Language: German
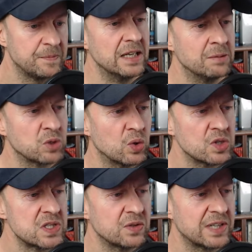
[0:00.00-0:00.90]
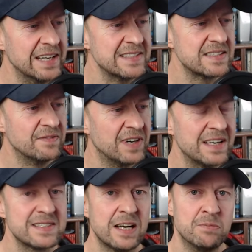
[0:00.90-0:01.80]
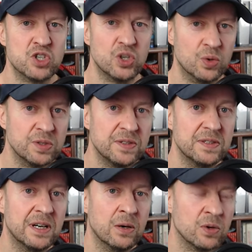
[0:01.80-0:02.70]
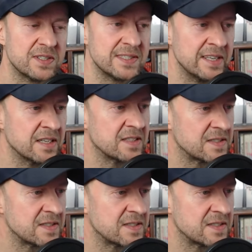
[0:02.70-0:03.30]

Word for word: Im Großen und Ganzen war es aber schon auch sehr,